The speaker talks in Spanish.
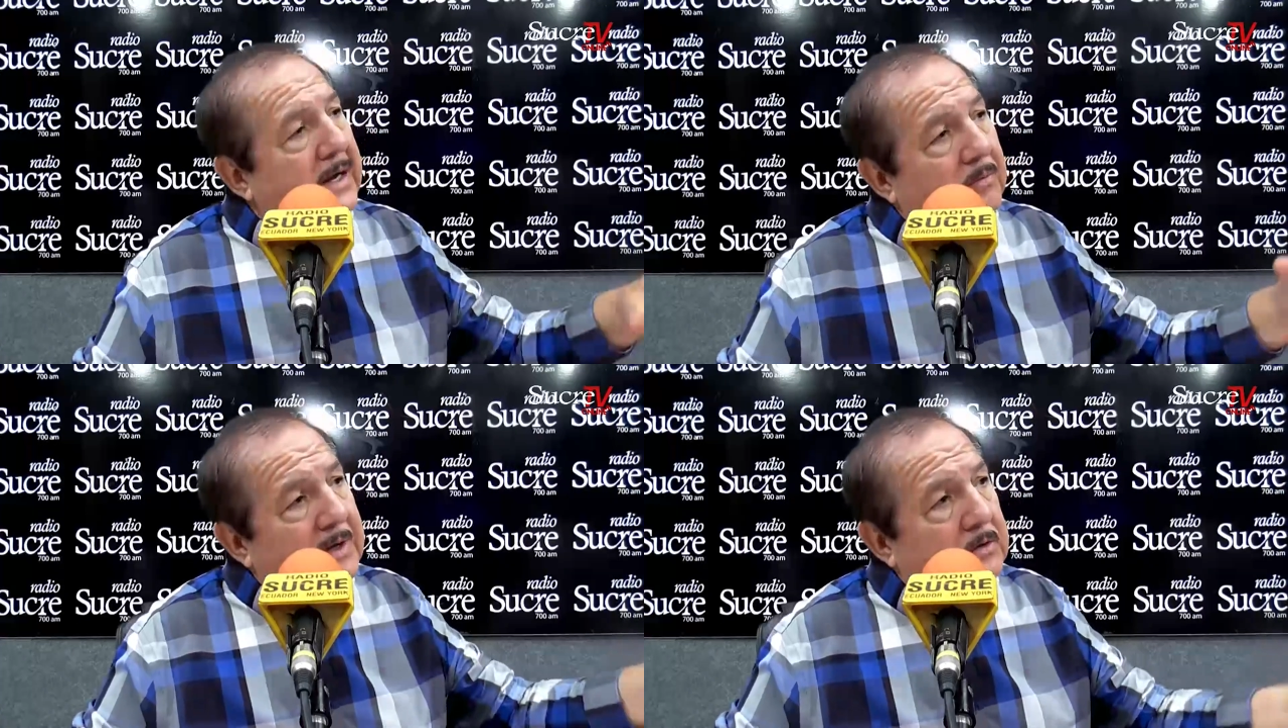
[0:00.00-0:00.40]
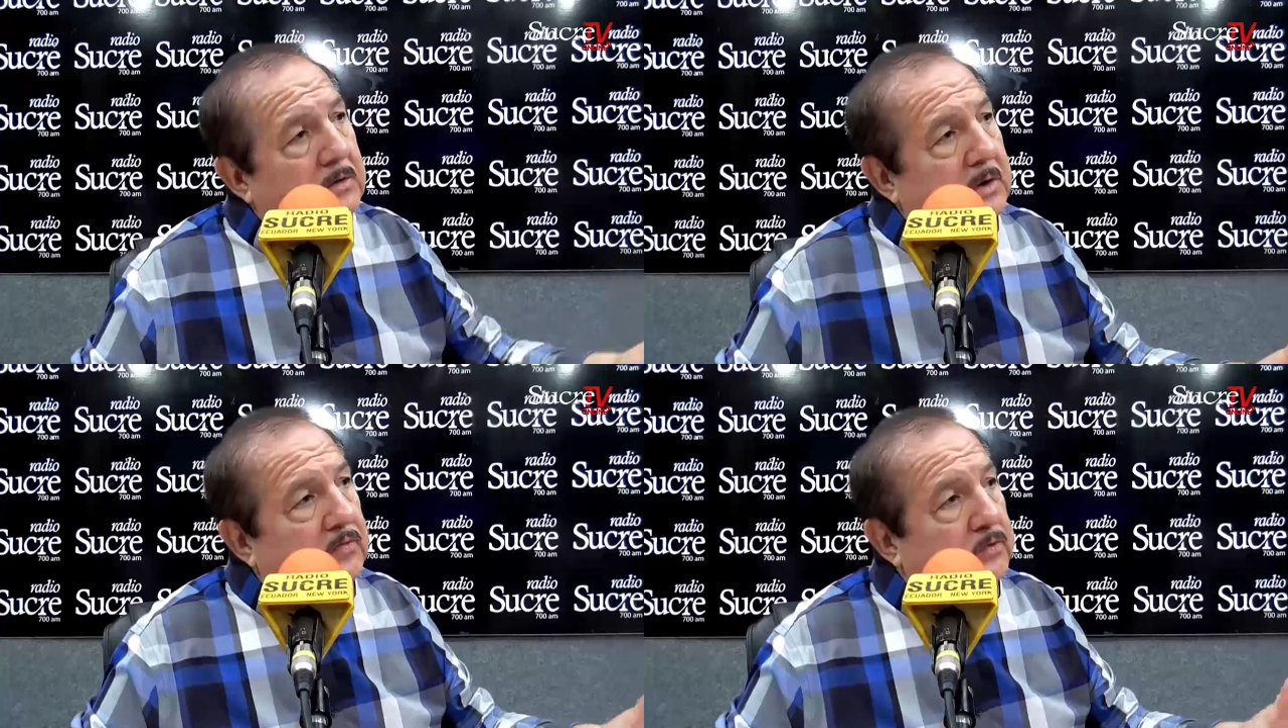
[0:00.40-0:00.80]

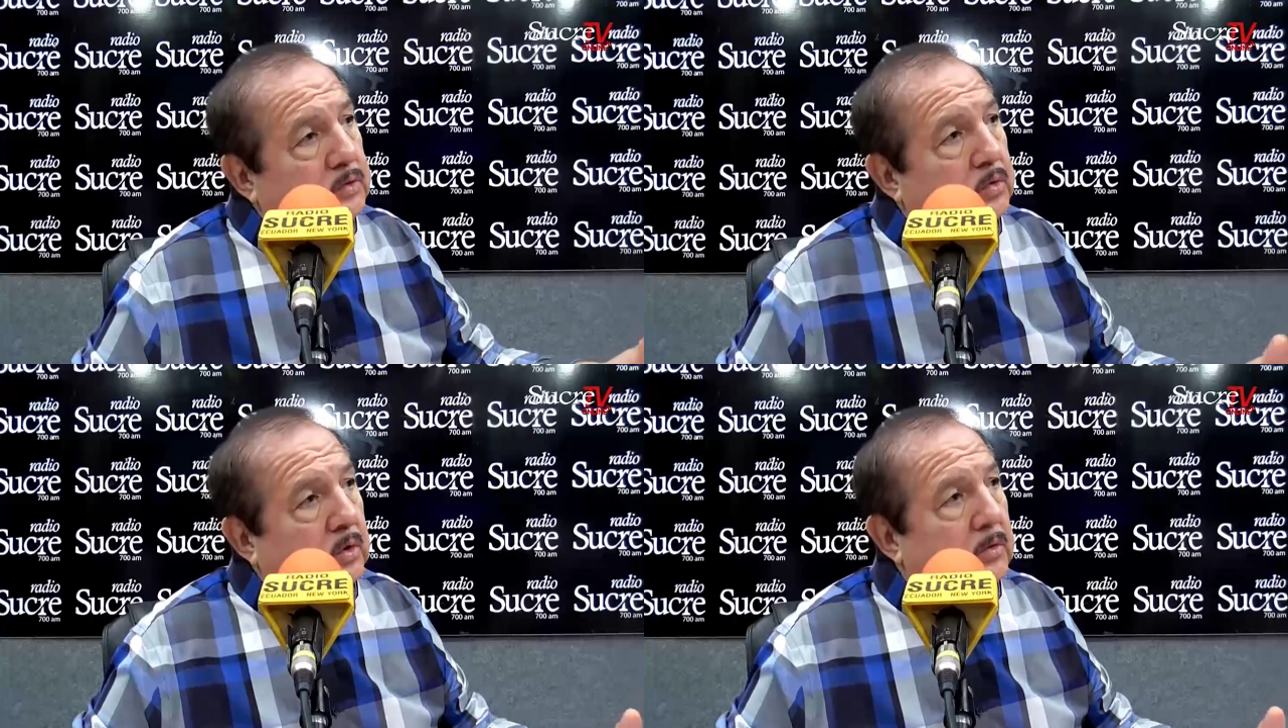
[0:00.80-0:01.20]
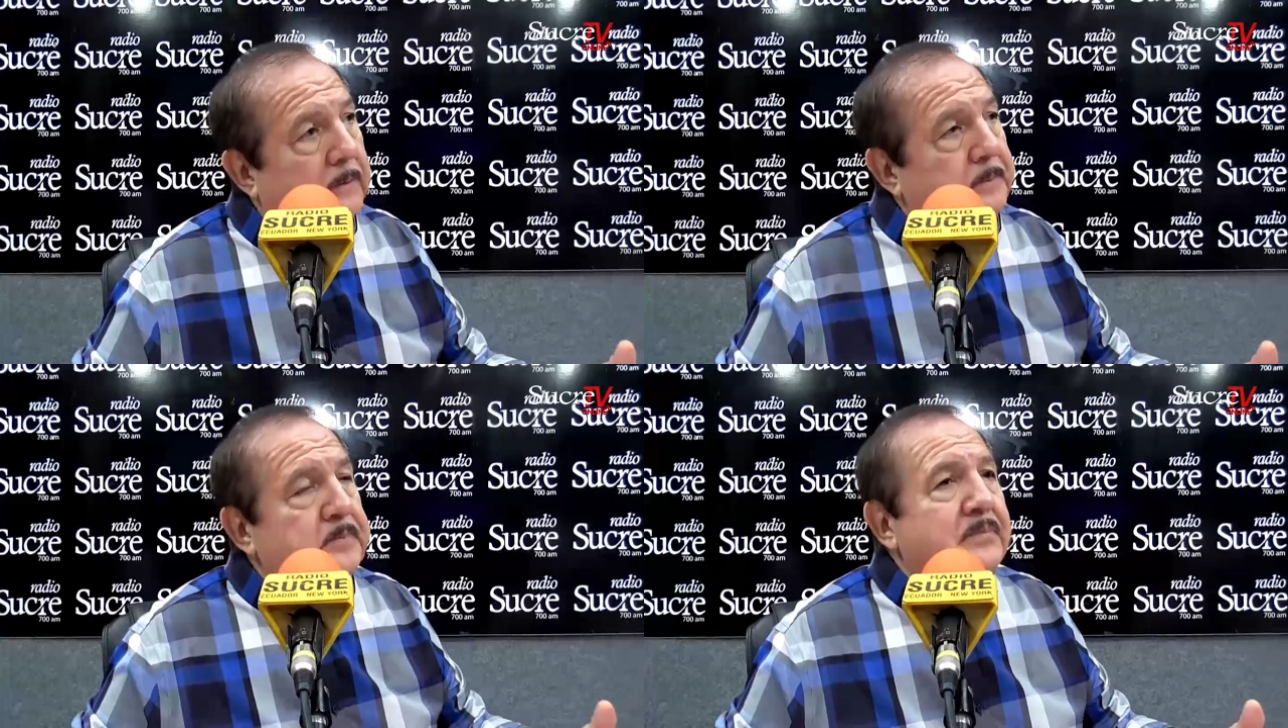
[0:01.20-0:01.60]
Hablando del futuro,
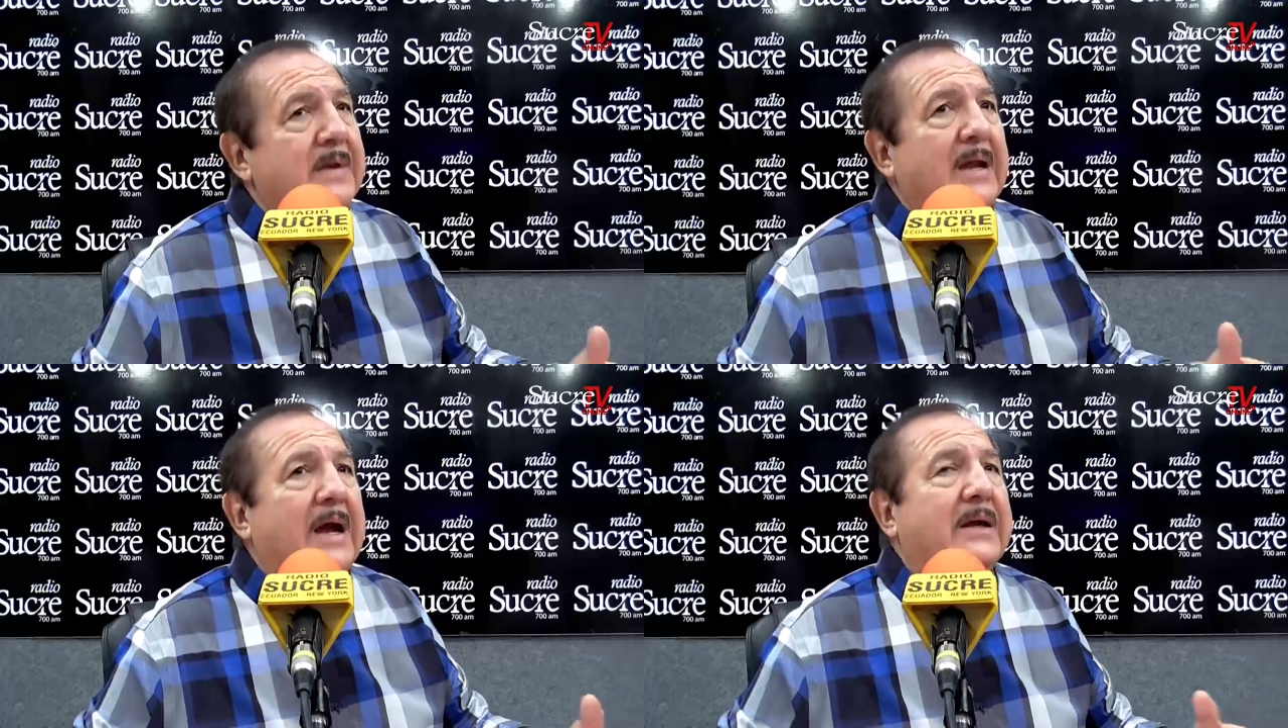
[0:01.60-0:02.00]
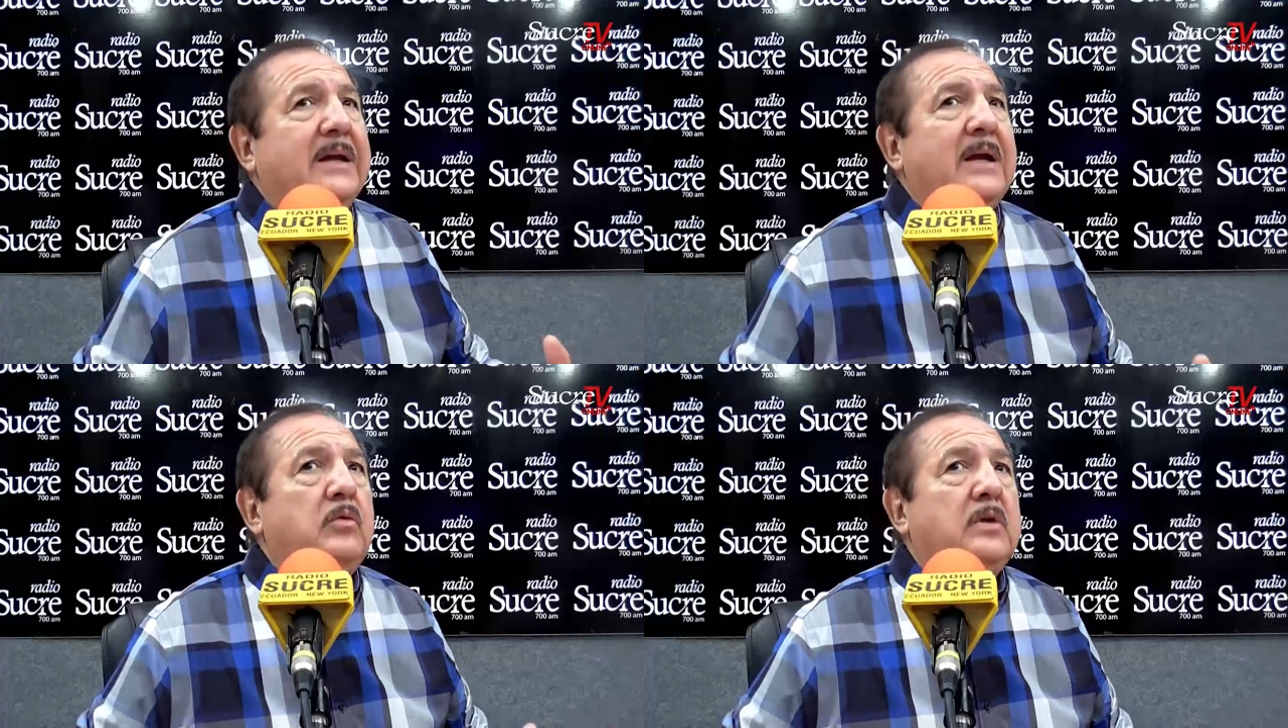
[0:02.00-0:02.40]

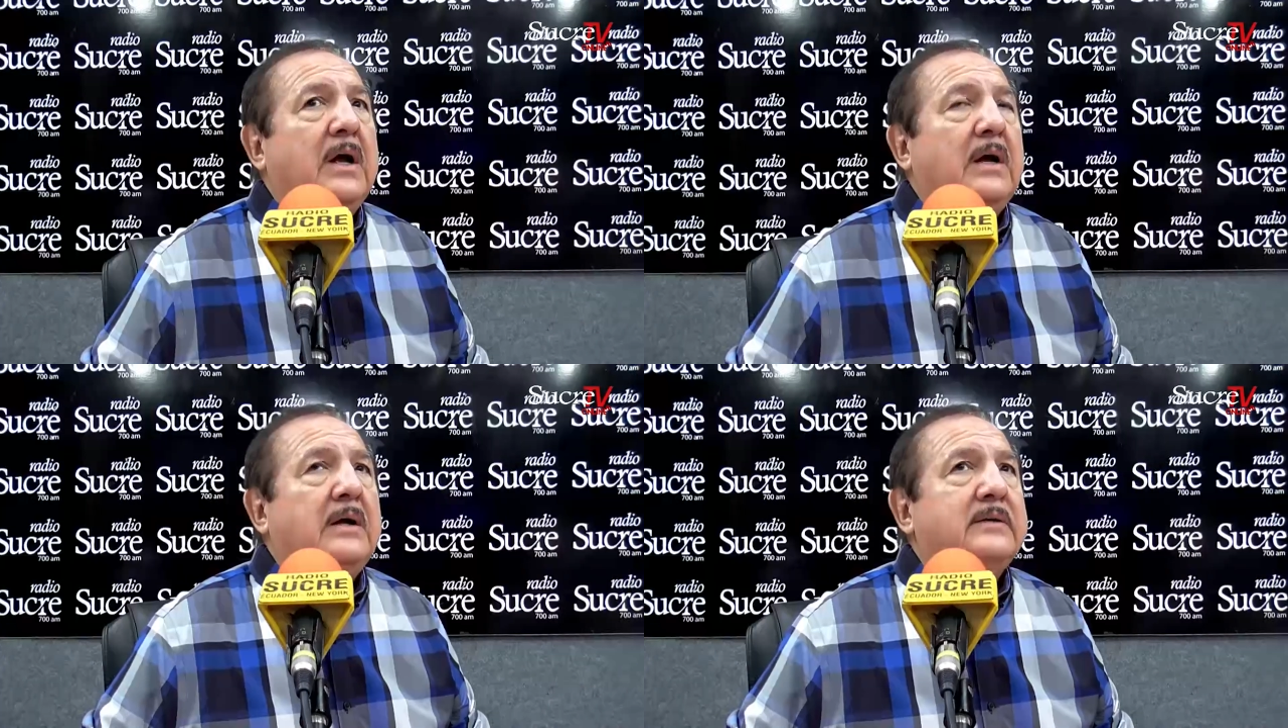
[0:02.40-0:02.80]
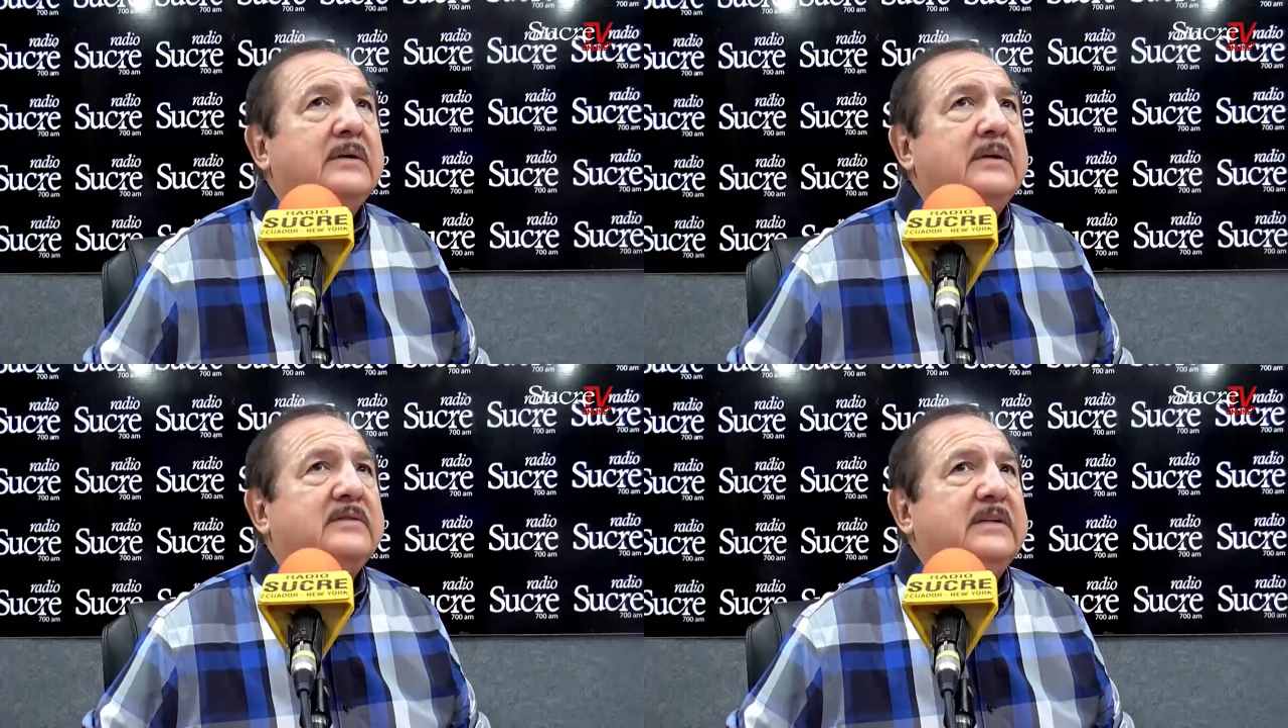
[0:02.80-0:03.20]
aquí hay una
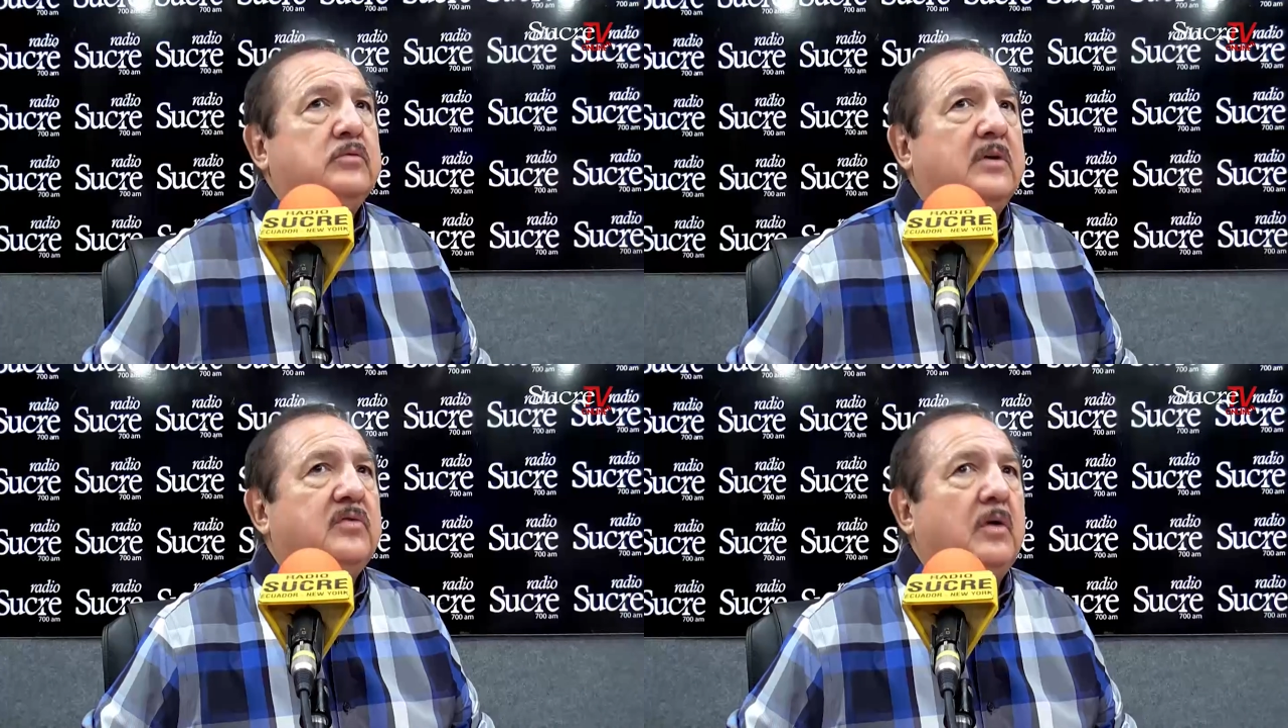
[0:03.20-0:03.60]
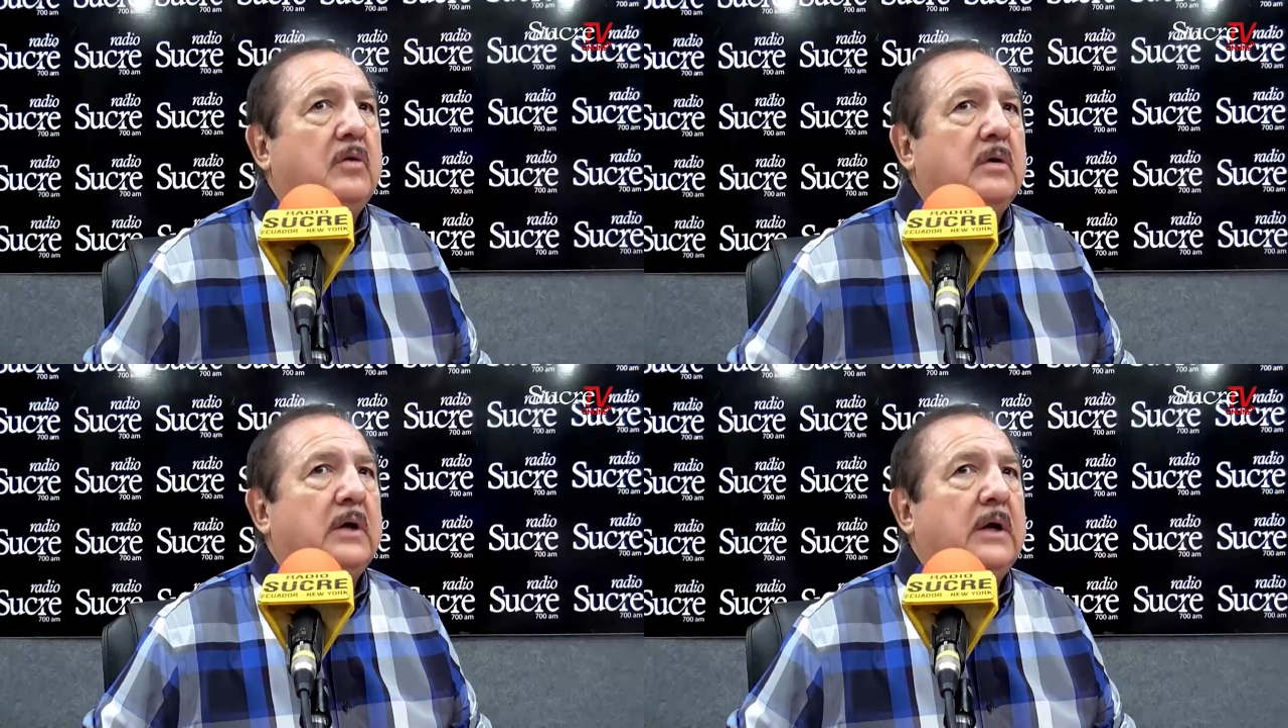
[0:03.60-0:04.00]
eh,
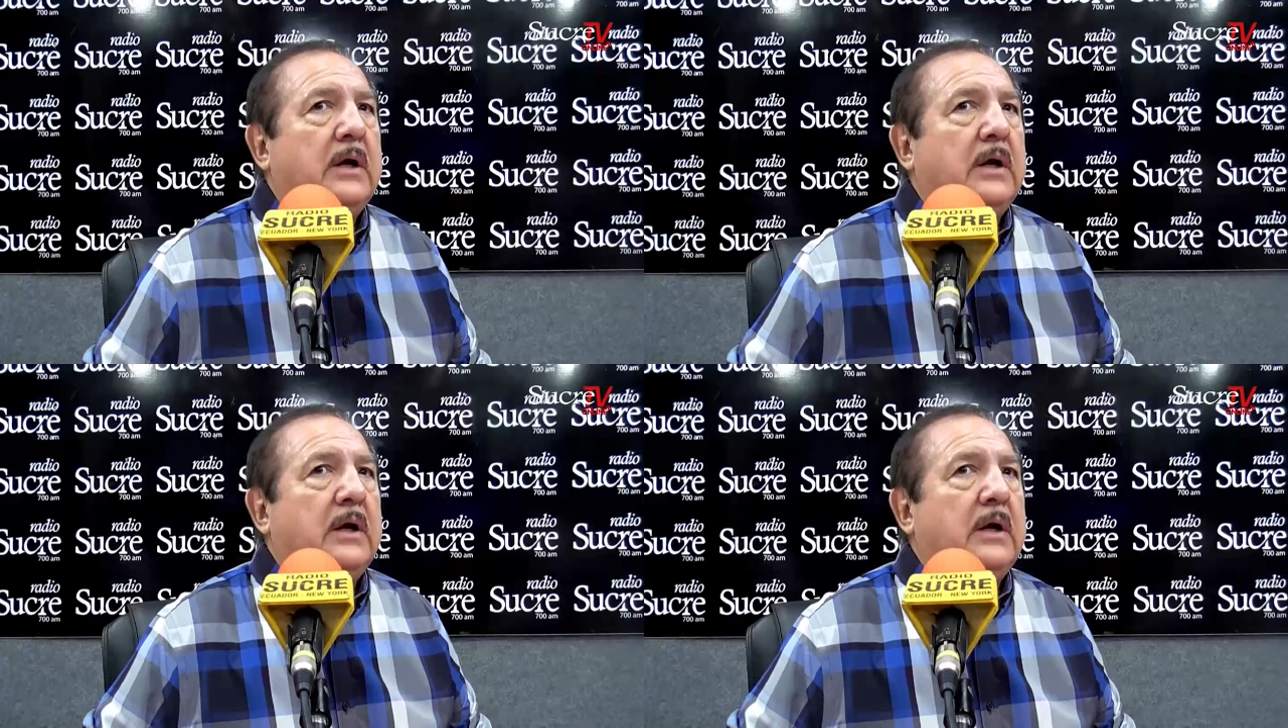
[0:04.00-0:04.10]
situación.